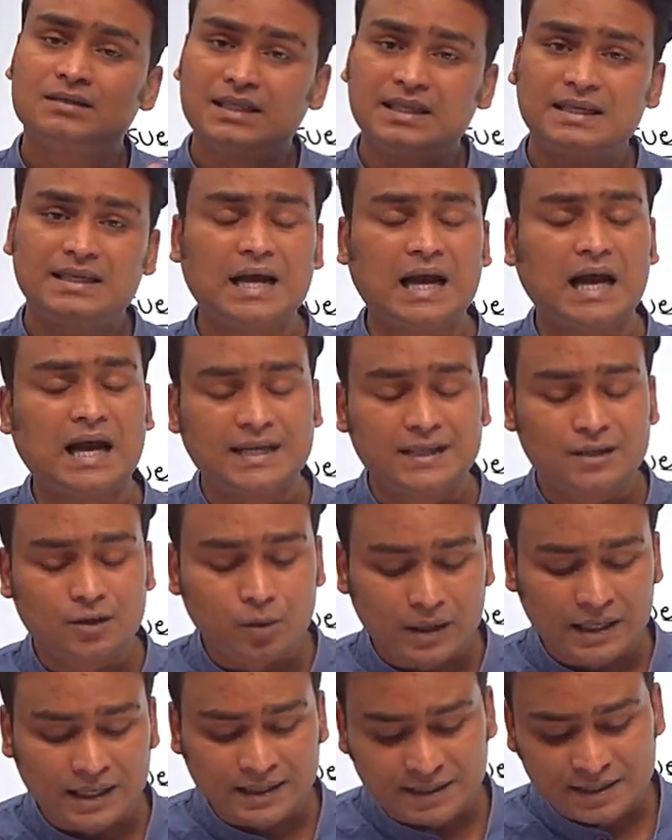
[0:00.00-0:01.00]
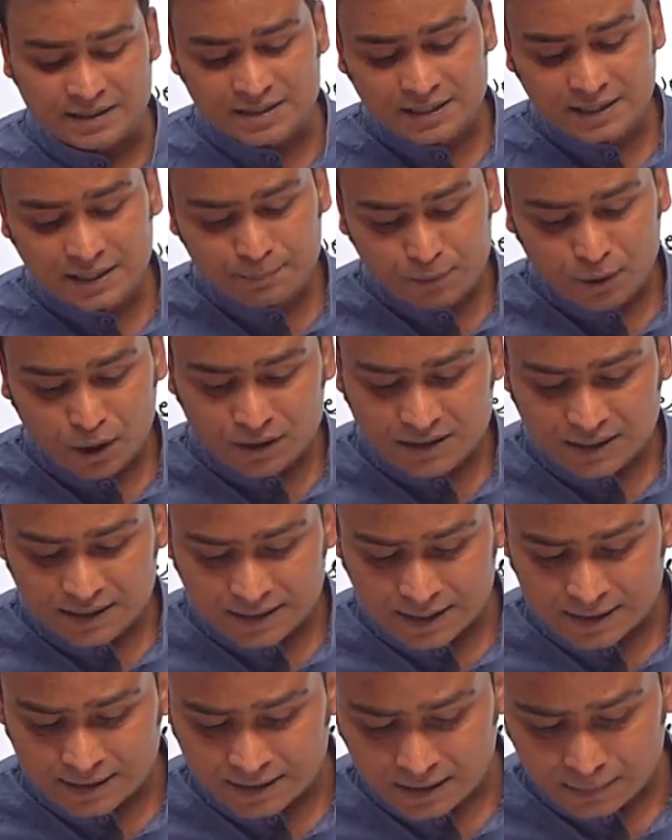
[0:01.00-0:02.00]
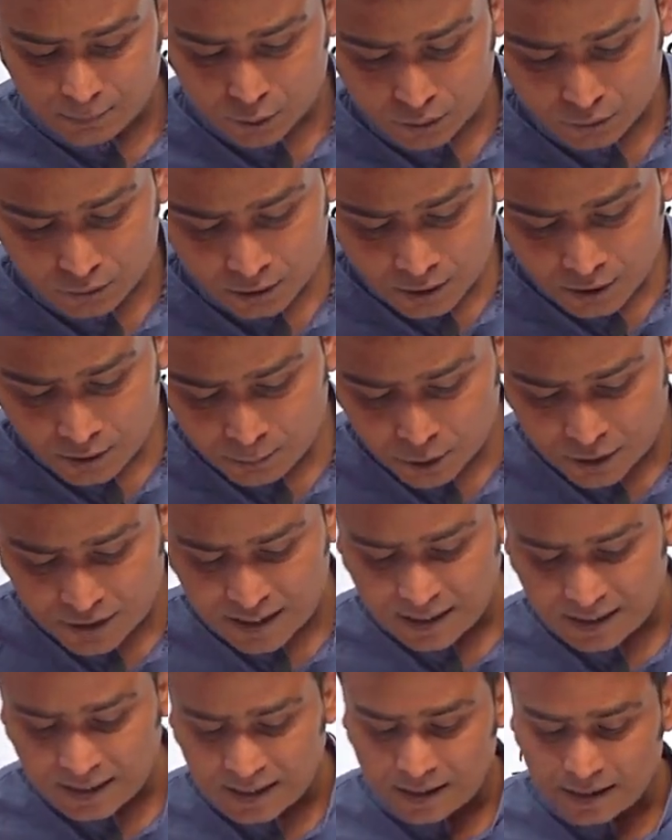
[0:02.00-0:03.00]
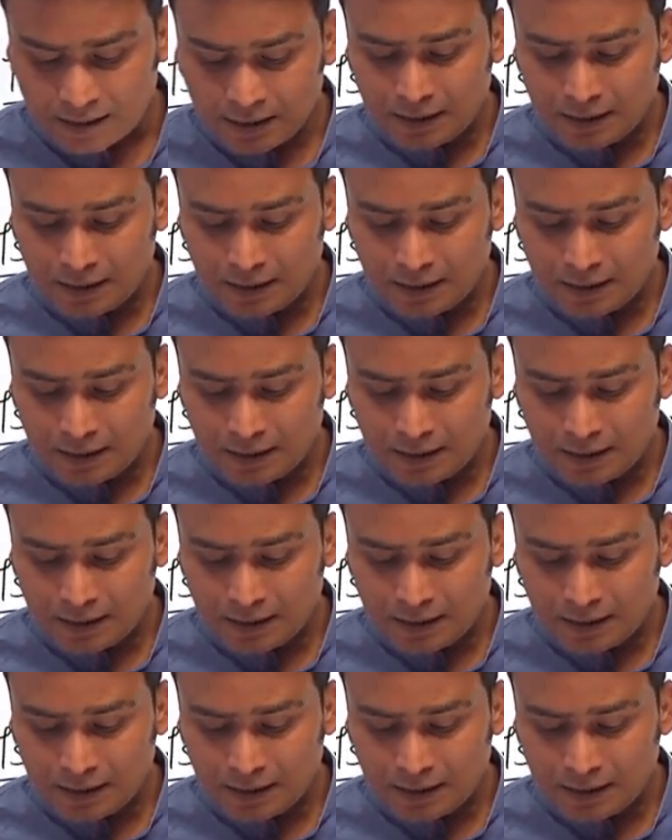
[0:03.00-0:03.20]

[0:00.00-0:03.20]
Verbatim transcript: దీన్నే హైడ్రో ఎలక్ట్రిసిటీ ప్రాజెక్ట్ అంటాము ముఖ్యంగా